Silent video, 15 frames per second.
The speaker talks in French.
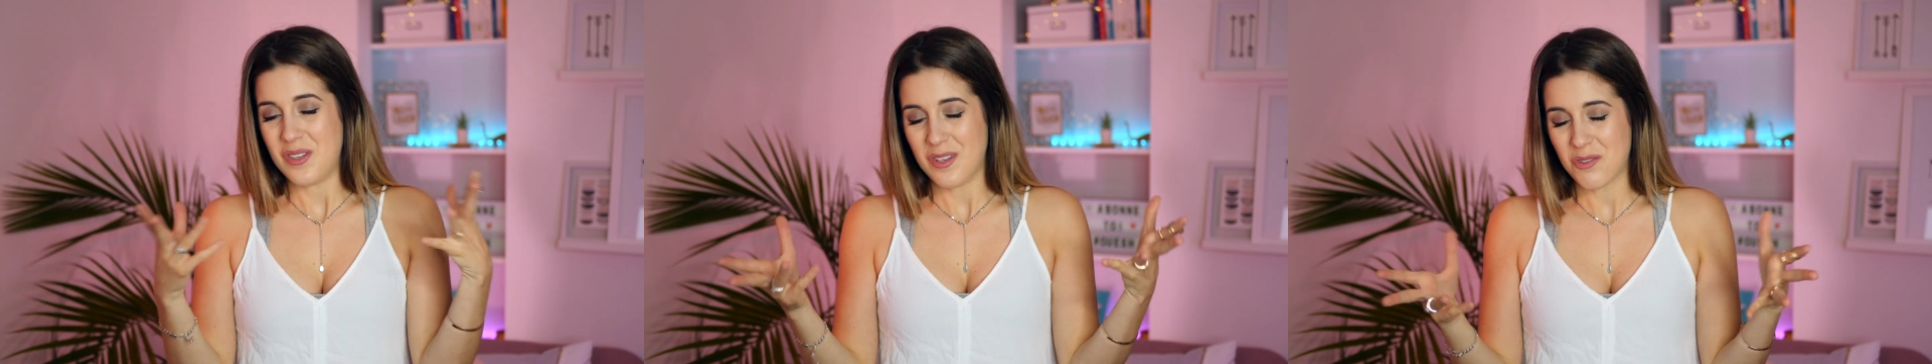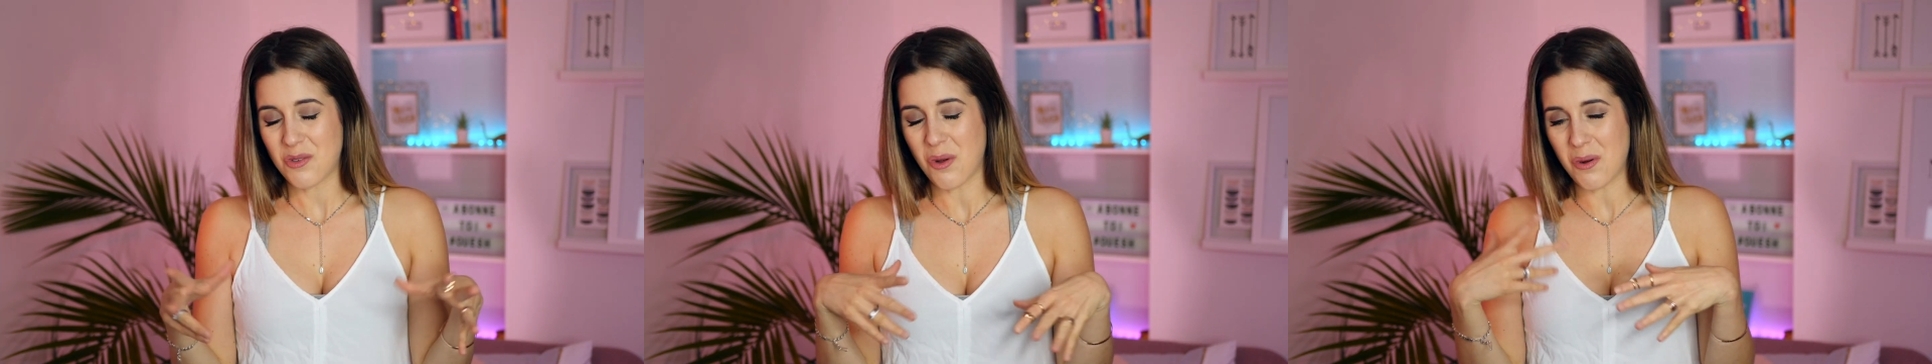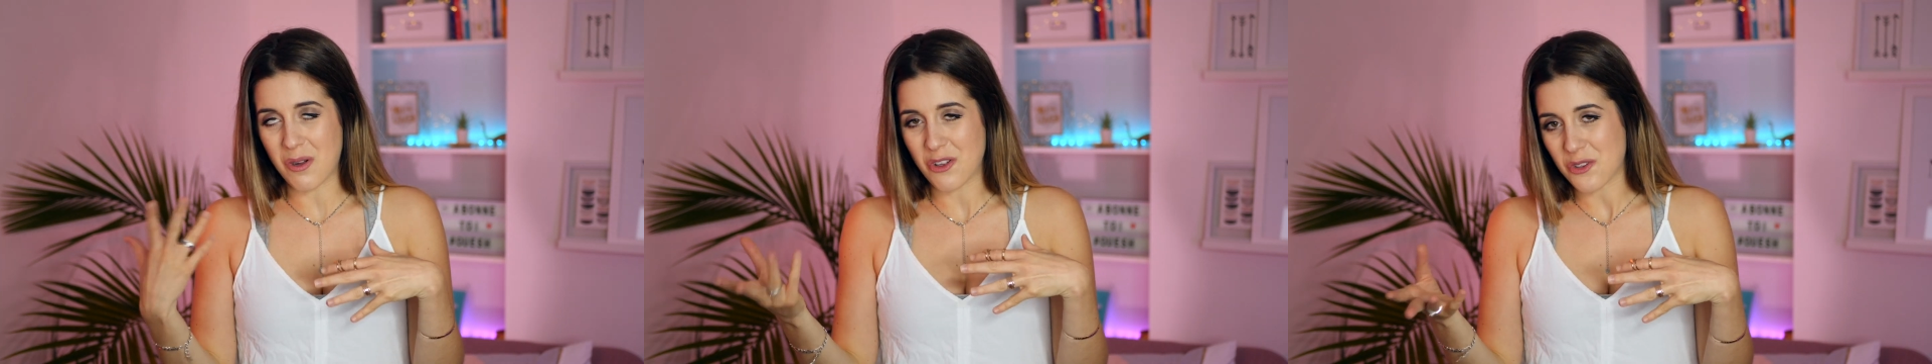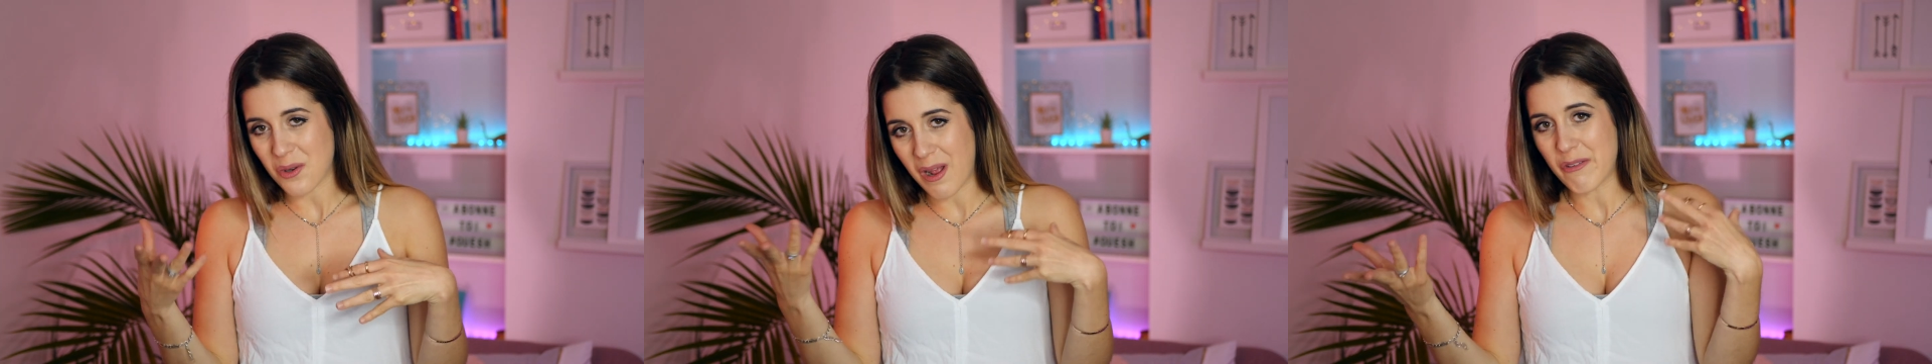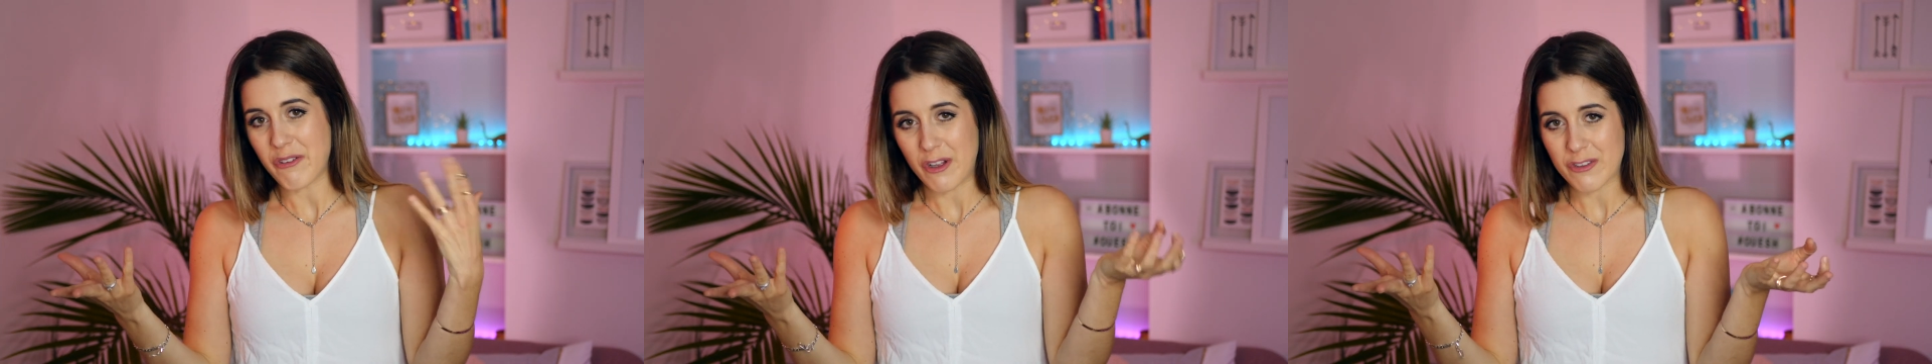Disons
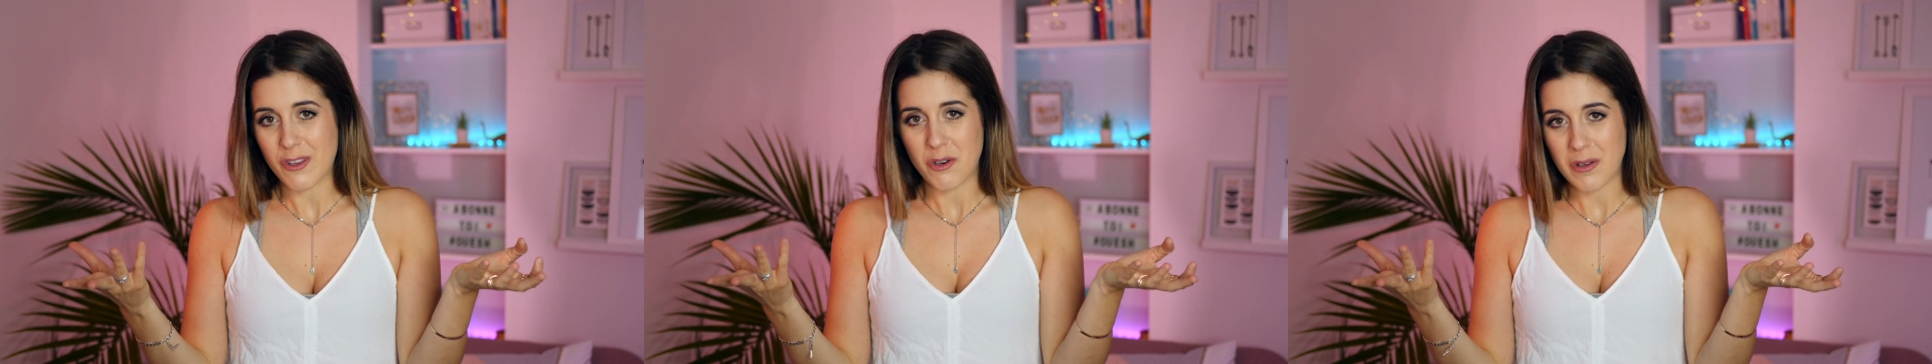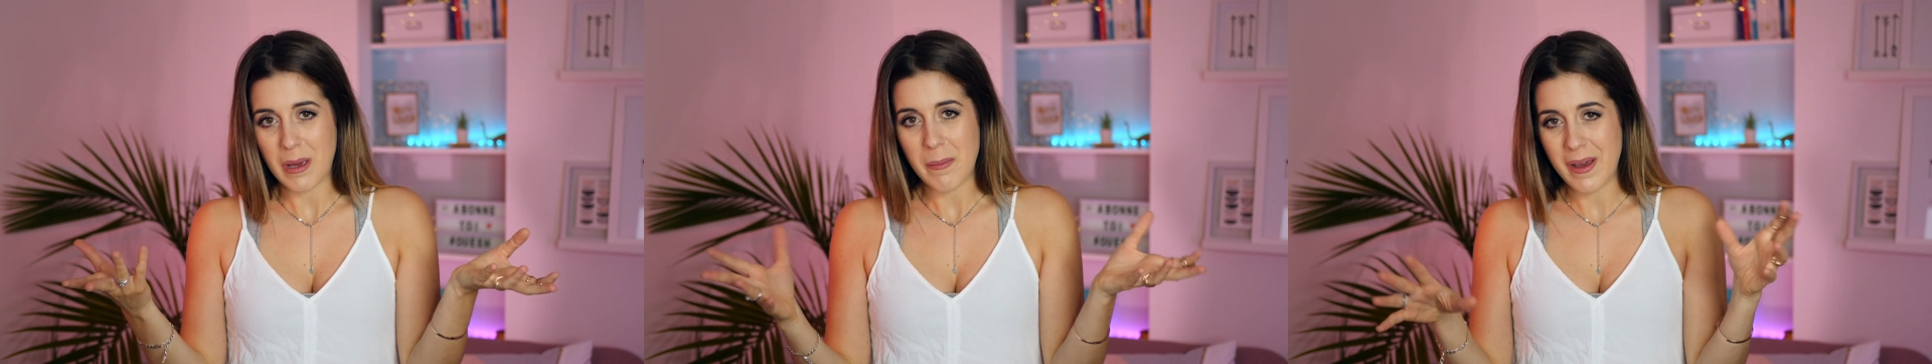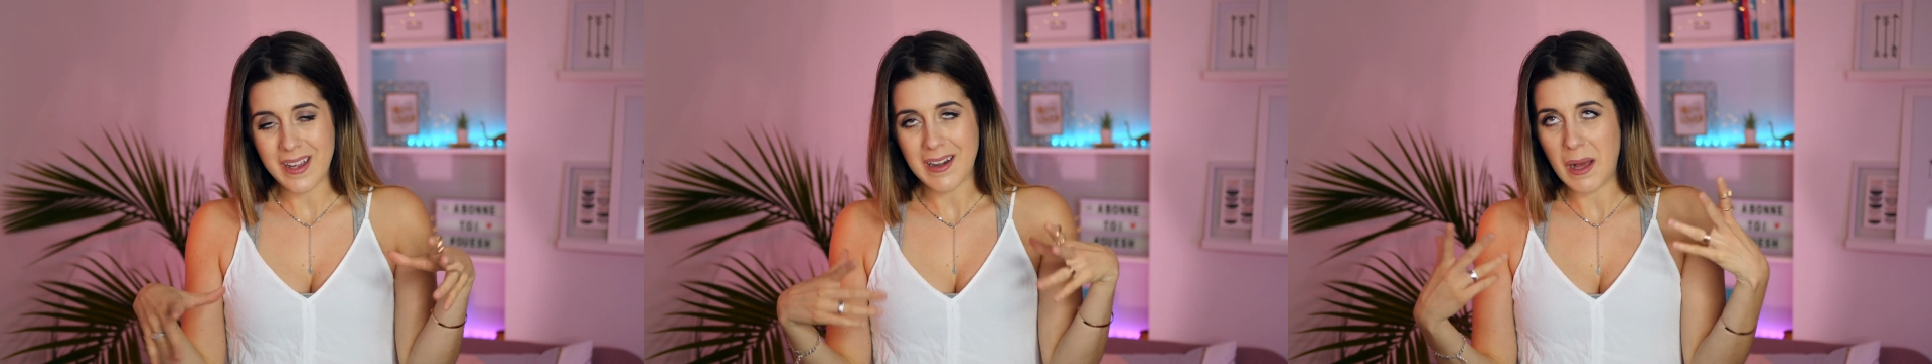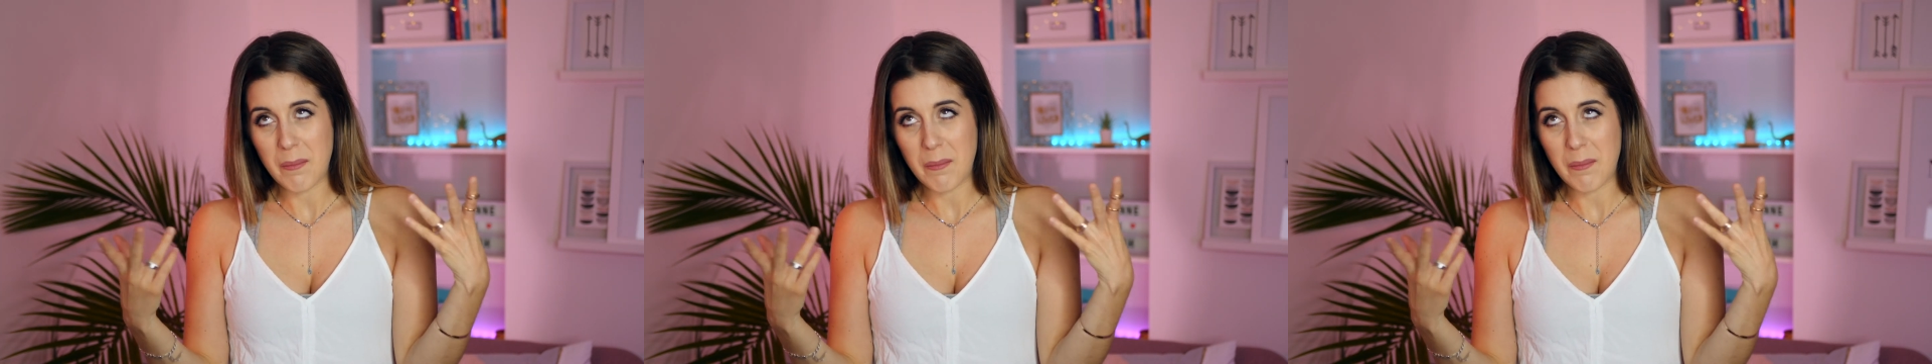qu'entre la France et le Québec,